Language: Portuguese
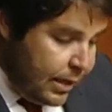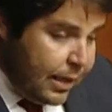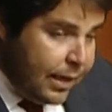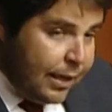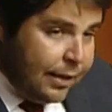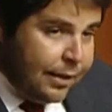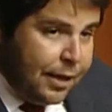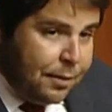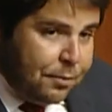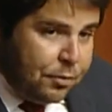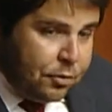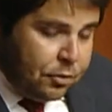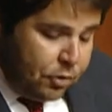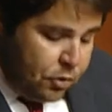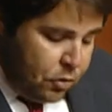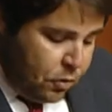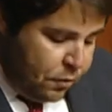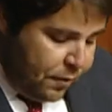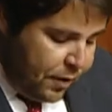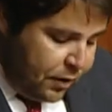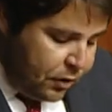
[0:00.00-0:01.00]
Relembro que
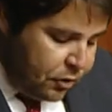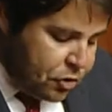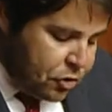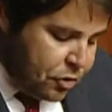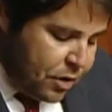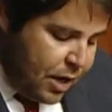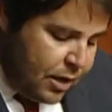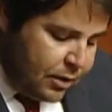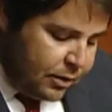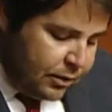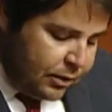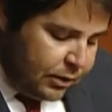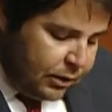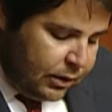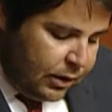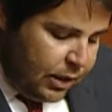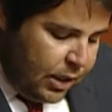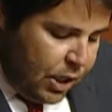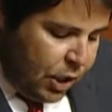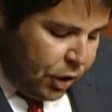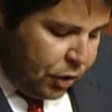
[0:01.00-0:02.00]
é o Governo Regional
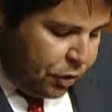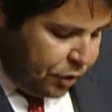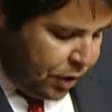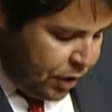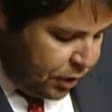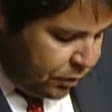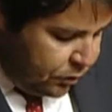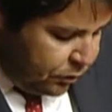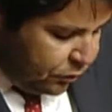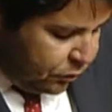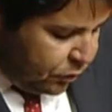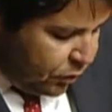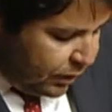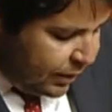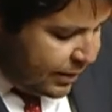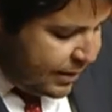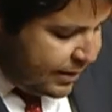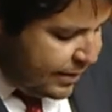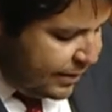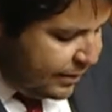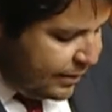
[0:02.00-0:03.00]
reuniu com
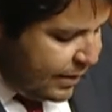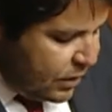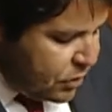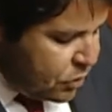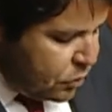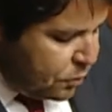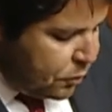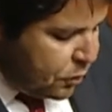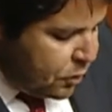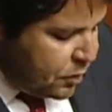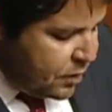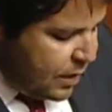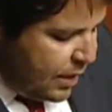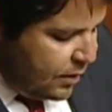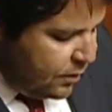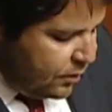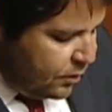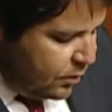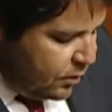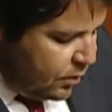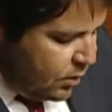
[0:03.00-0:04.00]
todas as entidades do Porto
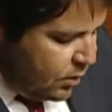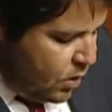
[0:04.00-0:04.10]
Santo